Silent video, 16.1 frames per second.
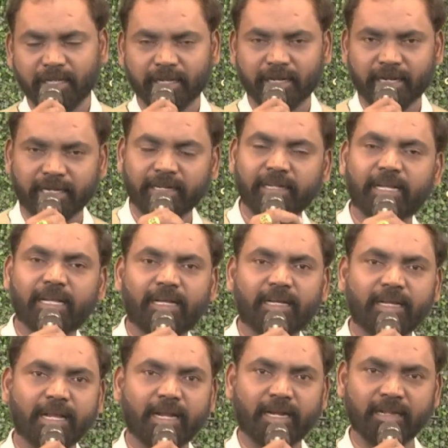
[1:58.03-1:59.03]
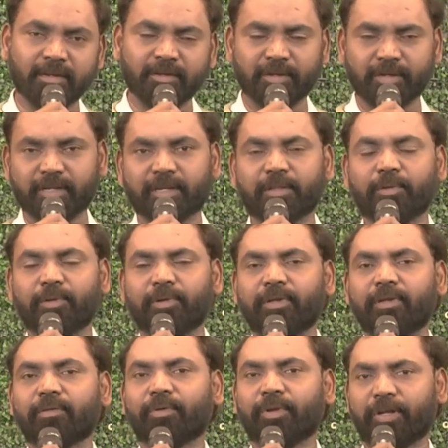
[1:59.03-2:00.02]
கடனுக்காக கடன் கொடுக்கறது ஒன்
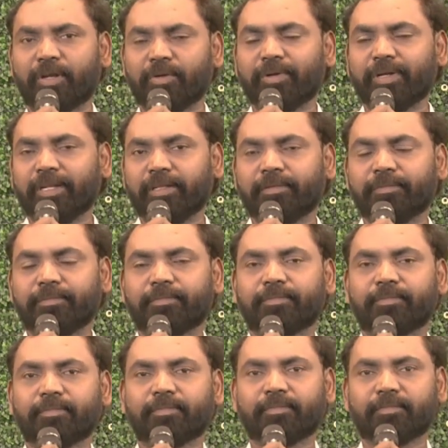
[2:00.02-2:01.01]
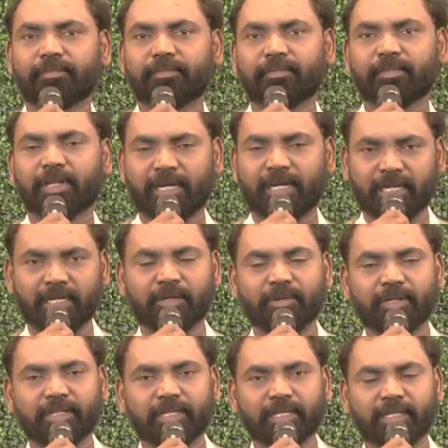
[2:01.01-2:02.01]
ஒன்று உண்டு கடன்
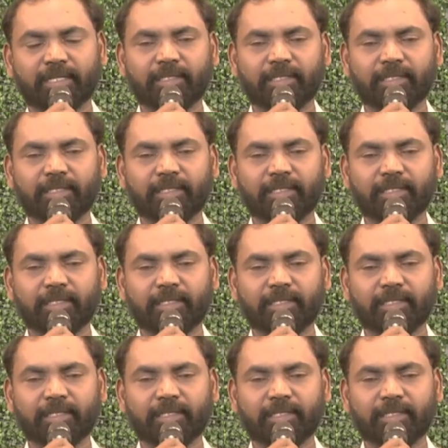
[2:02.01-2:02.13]
கொடுத்தா